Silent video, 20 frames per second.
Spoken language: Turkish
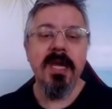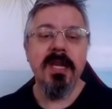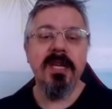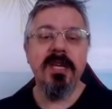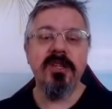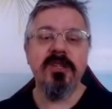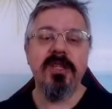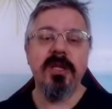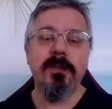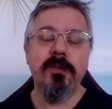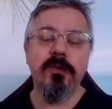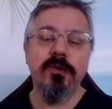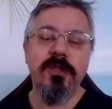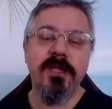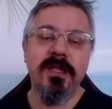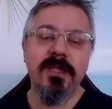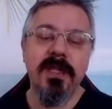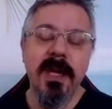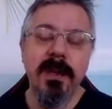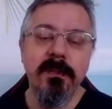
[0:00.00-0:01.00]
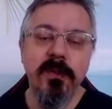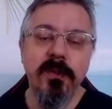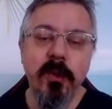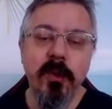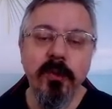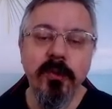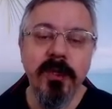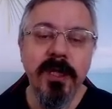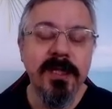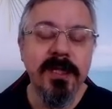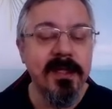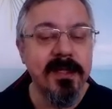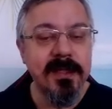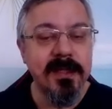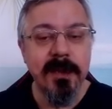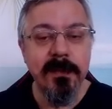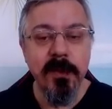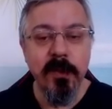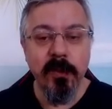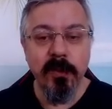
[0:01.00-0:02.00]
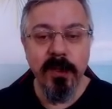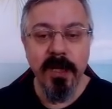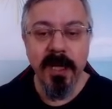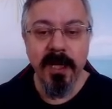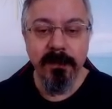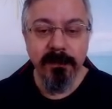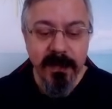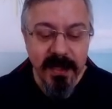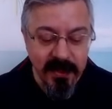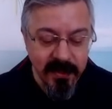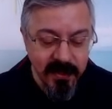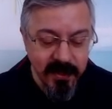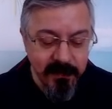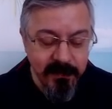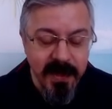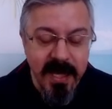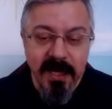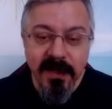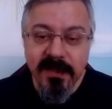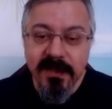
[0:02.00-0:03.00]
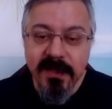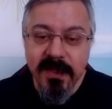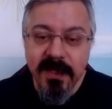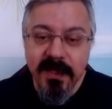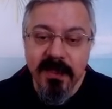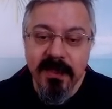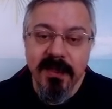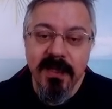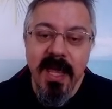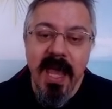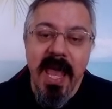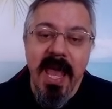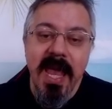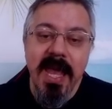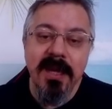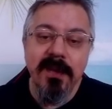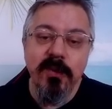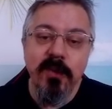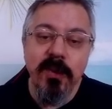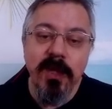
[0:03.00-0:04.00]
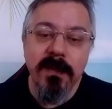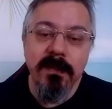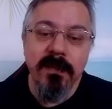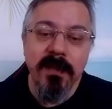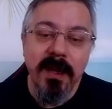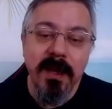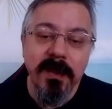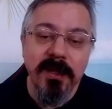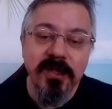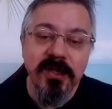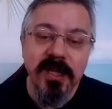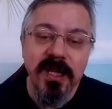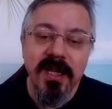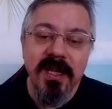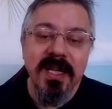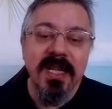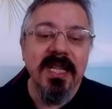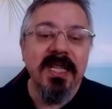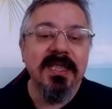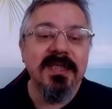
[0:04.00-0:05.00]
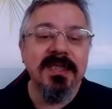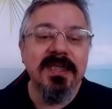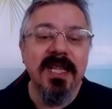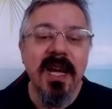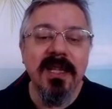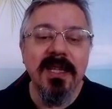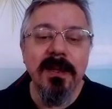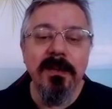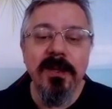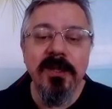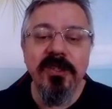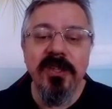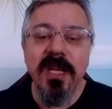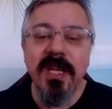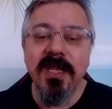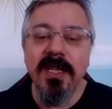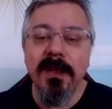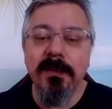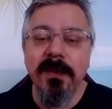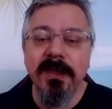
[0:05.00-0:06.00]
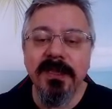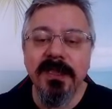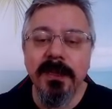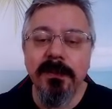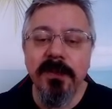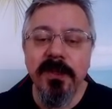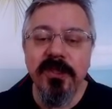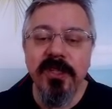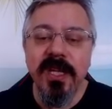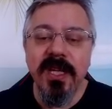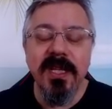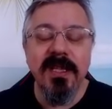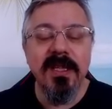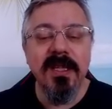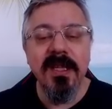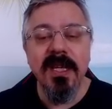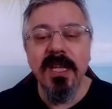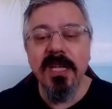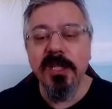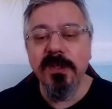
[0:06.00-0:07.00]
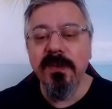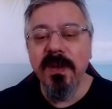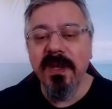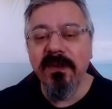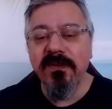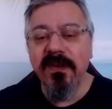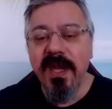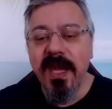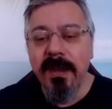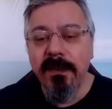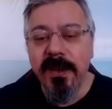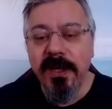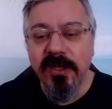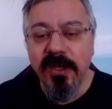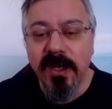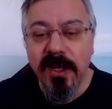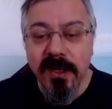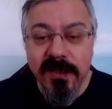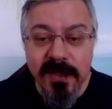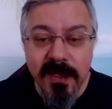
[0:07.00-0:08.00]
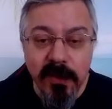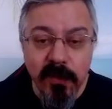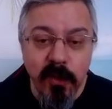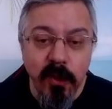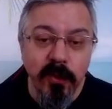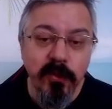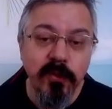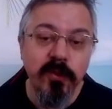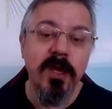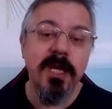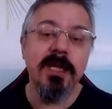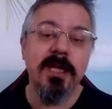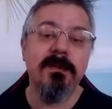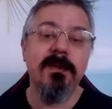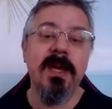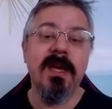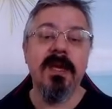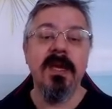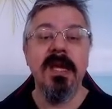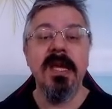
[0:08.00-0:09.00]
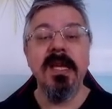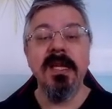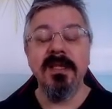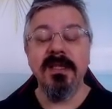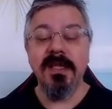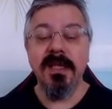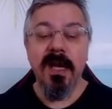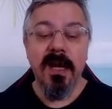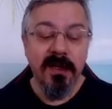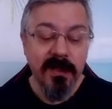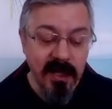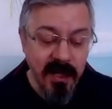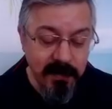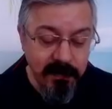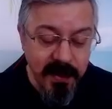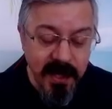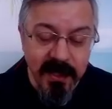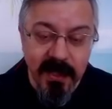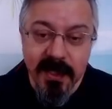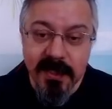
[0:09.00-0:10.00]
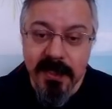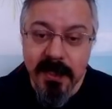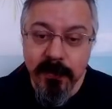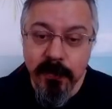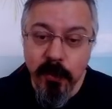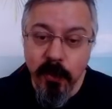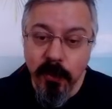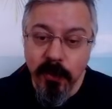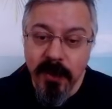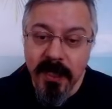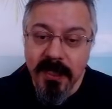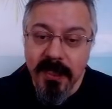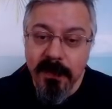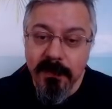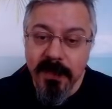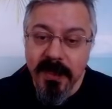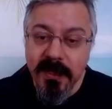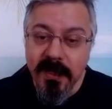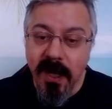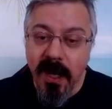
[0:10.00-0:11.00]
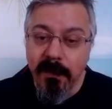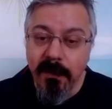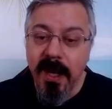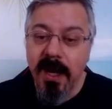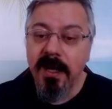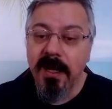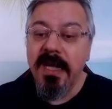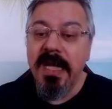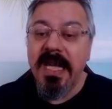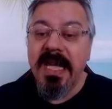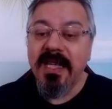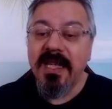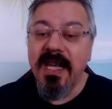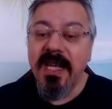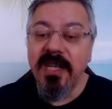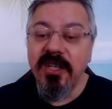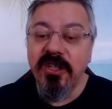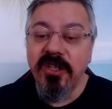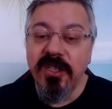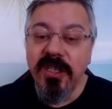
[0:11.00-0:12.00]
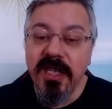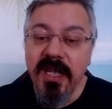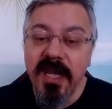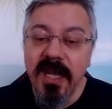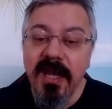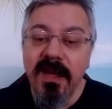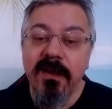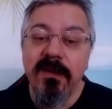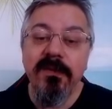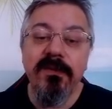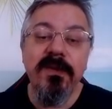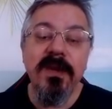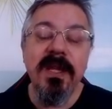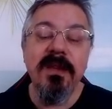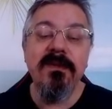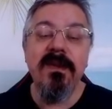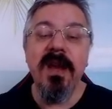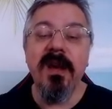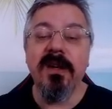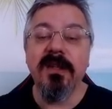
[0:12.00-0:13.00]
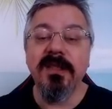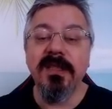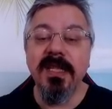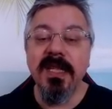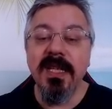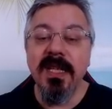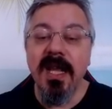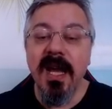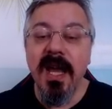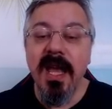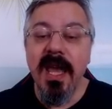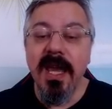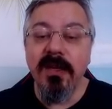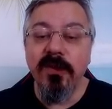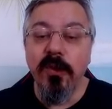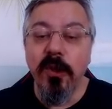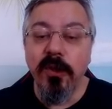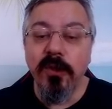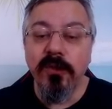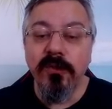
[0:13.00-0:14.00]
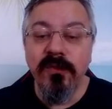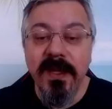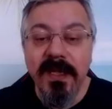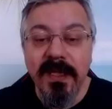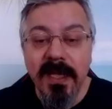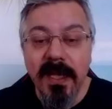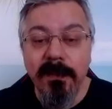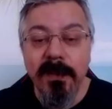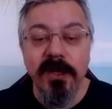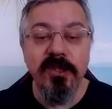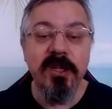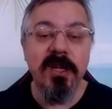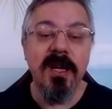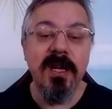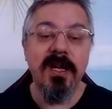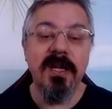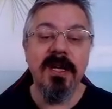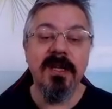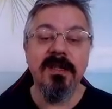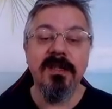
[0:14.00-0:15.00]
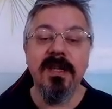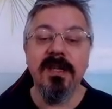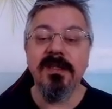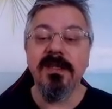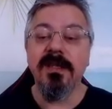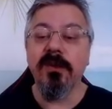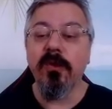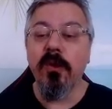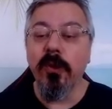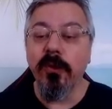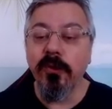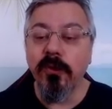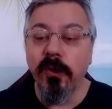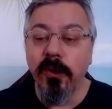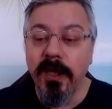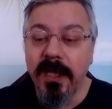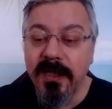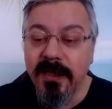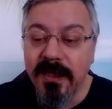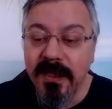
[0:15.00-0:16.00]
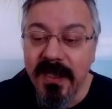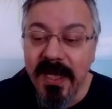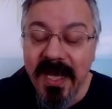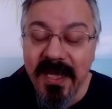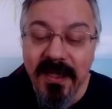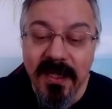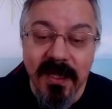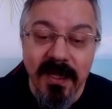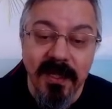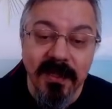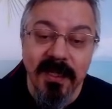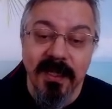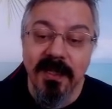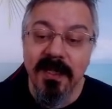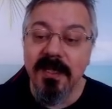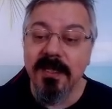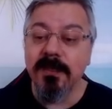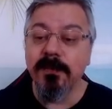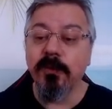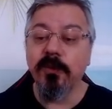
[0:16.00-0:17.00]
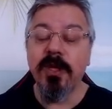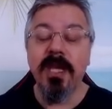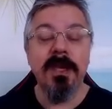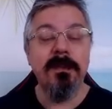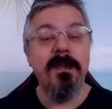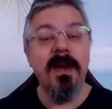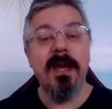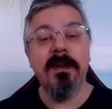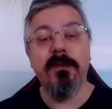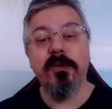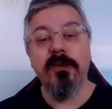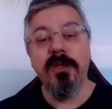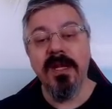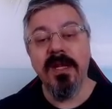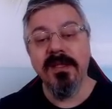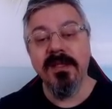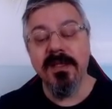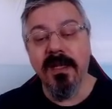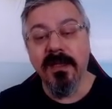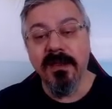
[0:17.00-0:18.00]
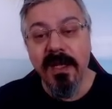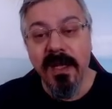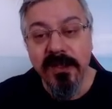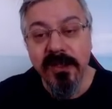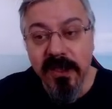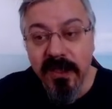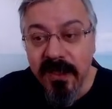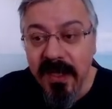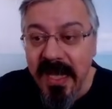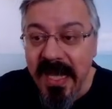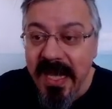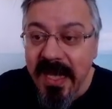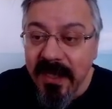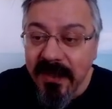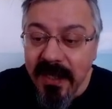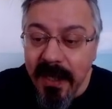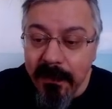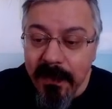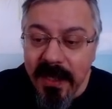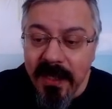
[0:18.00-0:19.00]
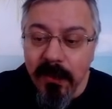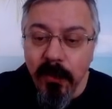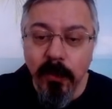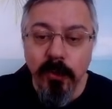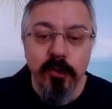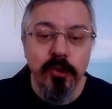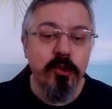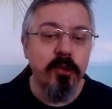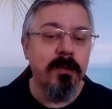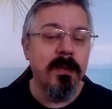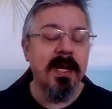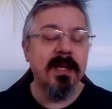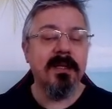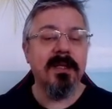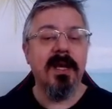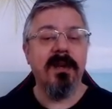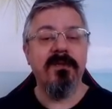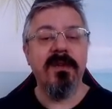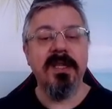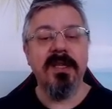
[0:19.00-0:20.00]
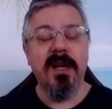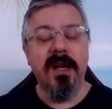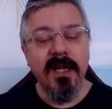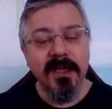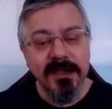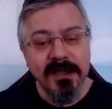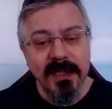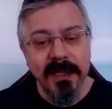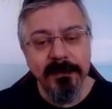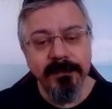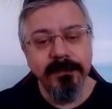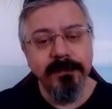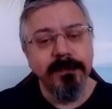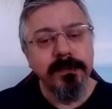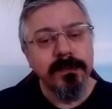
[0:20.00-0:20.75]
İşte bu sistem Londra sistemi olarak bilinir. Beyazların en önemli amacı sade bir şekilde, basit bir şekilde gelişmek ve E5 karesini kontrol etmek. Siyahlar merkeze piyon getirmedi ama geliştiği fili ve atıyla E4 ve D5 karelerini nasıl kontrol ettiğine dikkat ediniz. Bu da hipermodern satrancın temelini oluşturmakta ve dahası